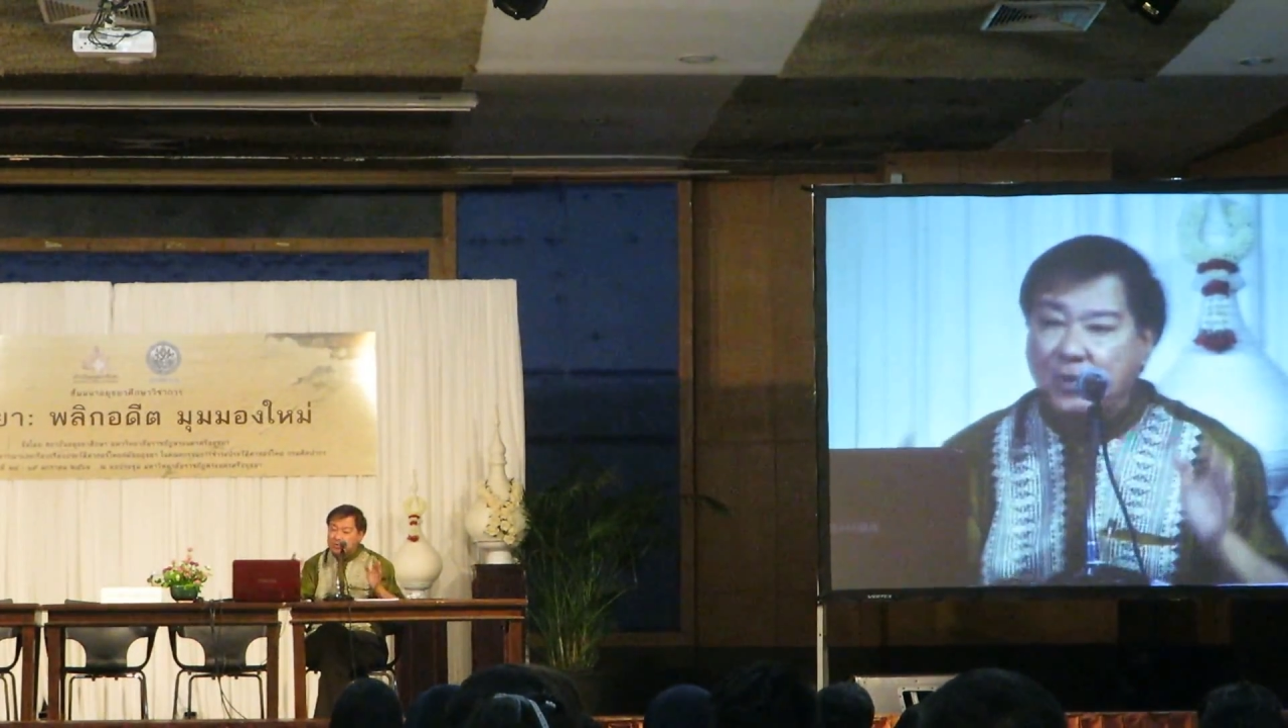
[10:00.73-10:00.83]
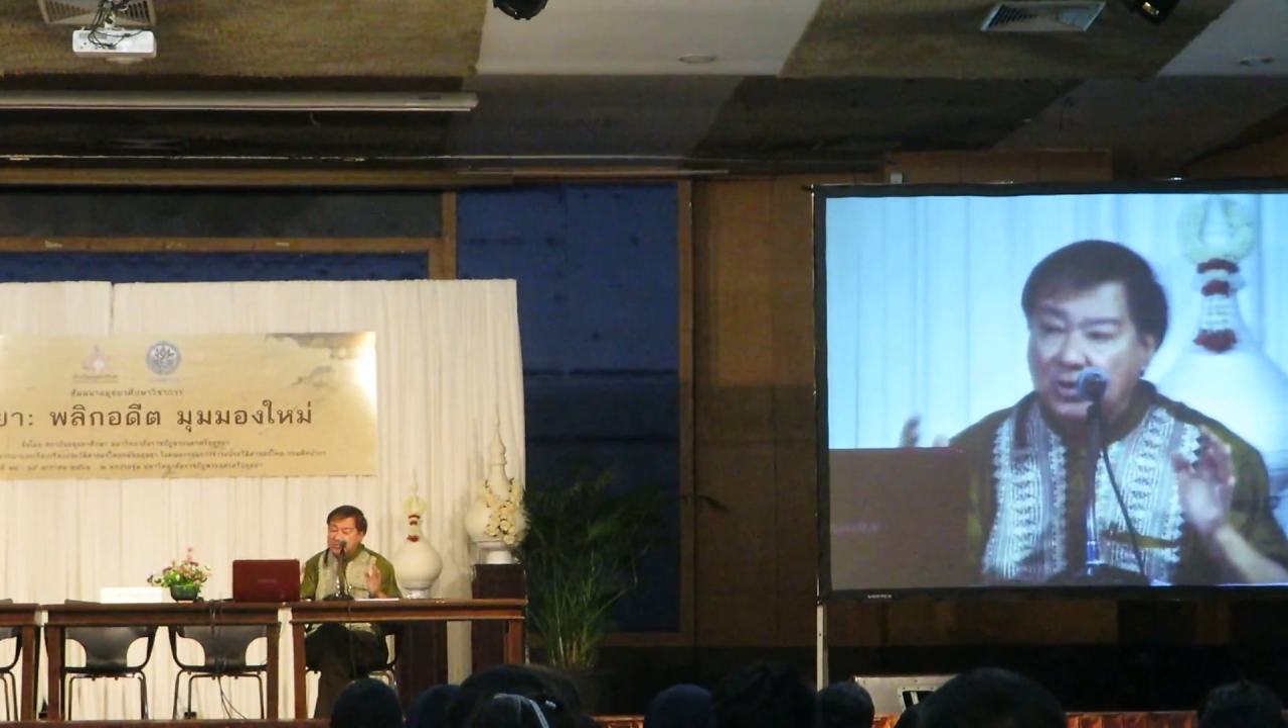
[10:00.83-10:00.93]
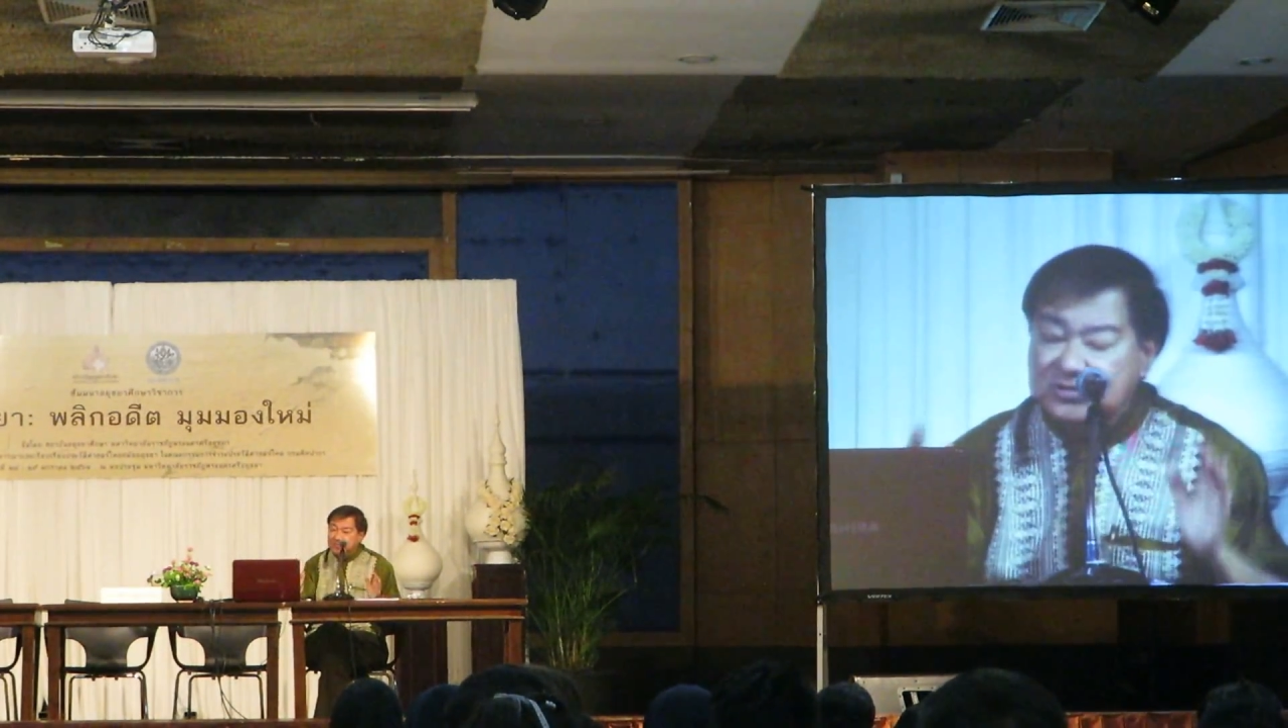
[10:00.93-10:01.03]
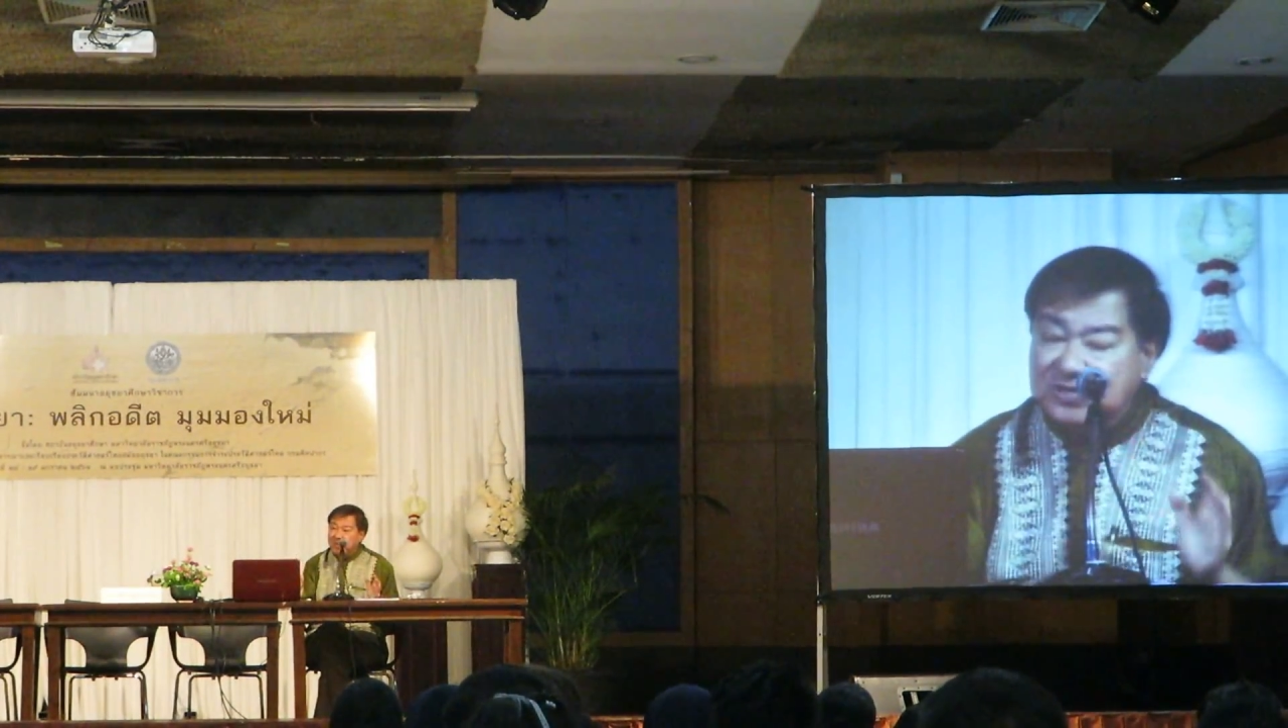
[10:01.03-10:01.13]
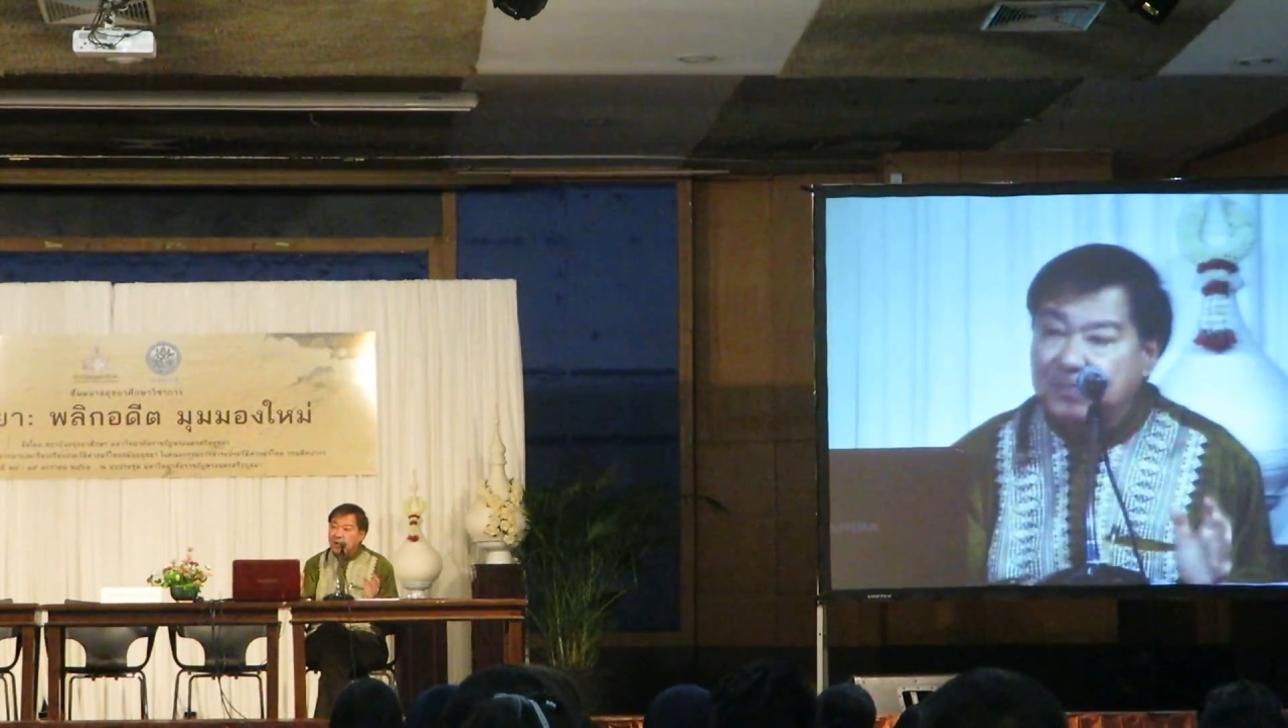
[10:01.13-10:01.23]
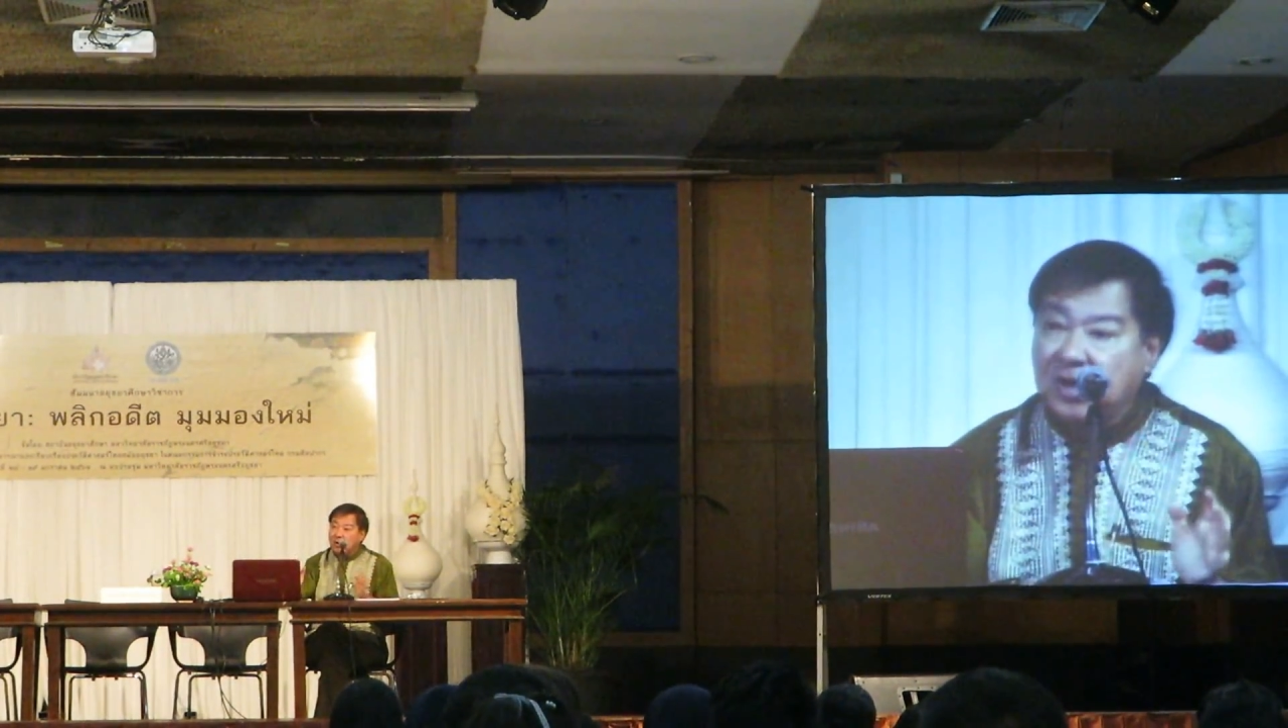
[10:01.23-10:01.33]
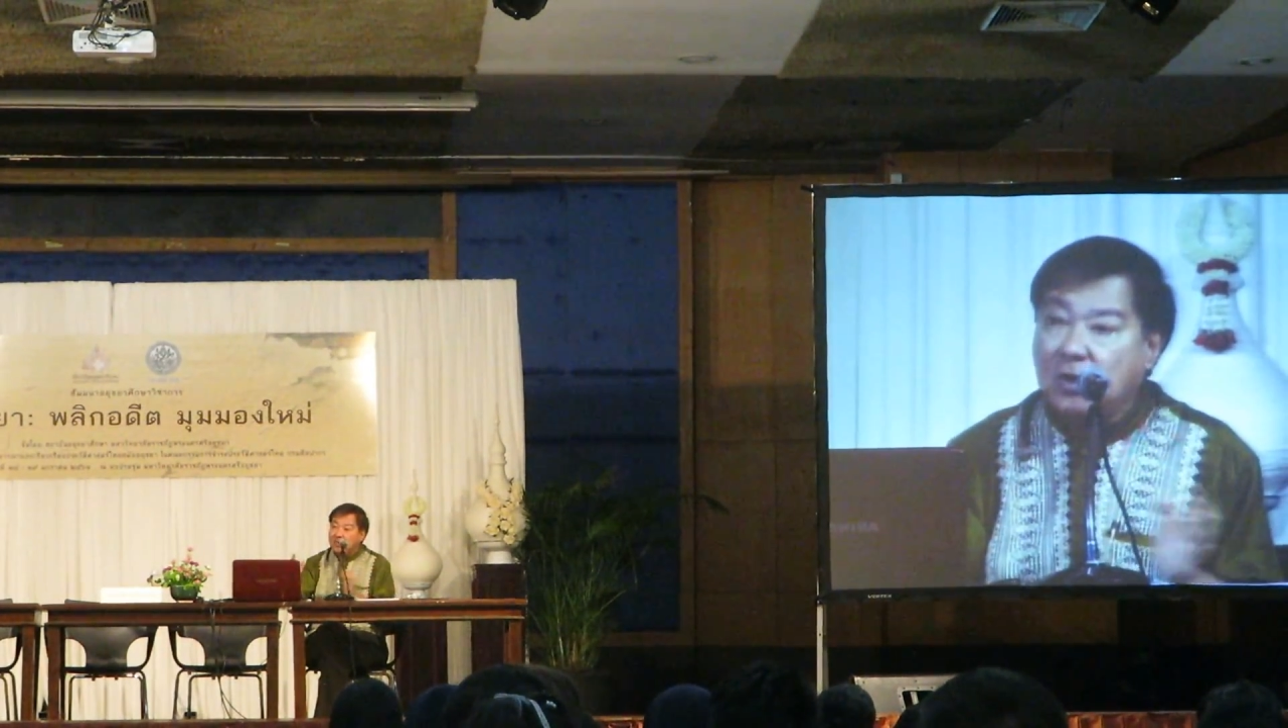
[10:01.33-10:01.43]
ของศิลป